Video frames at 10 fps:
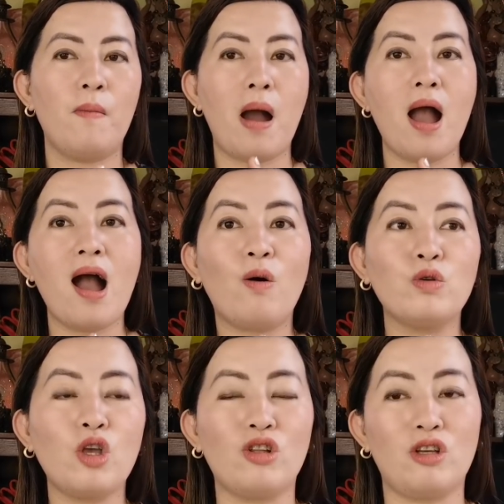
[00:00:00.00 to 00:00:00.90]

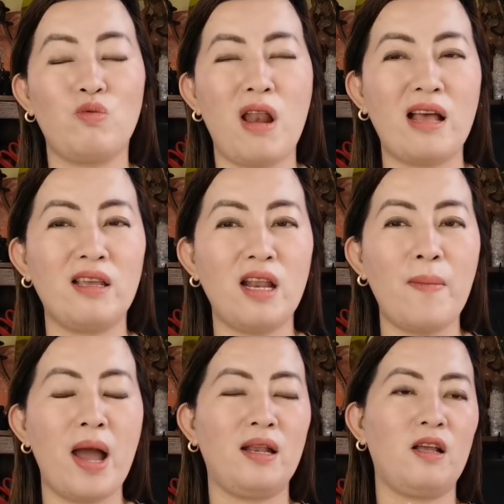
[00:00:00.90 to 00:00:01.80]
mangako sa'yo, tapos wala din
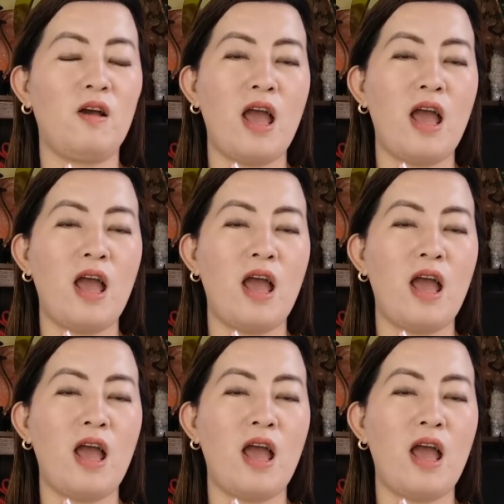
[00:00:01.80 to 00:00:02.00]
naman.